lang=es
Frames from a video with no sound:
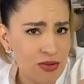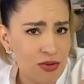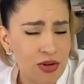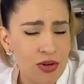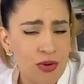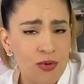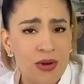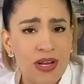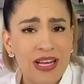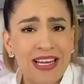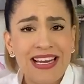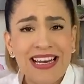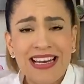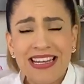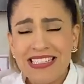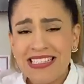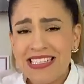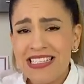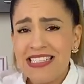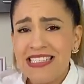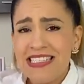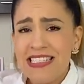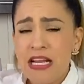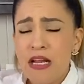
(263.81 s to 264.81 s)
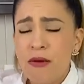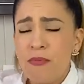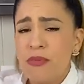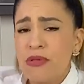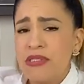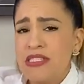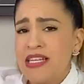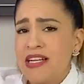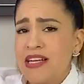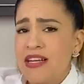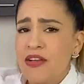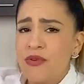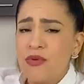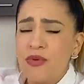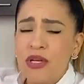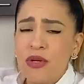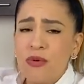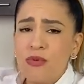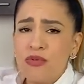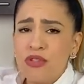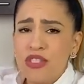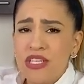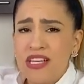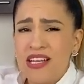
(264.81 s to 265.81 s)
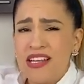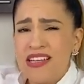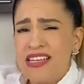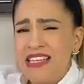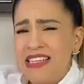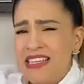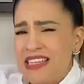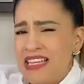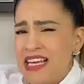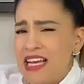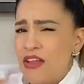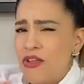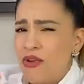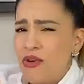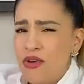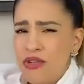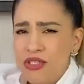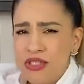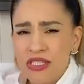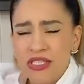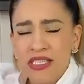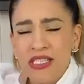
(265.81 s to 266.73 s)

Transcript: Recuerda que la esencia la puedes agregar de una cucharadita, dos,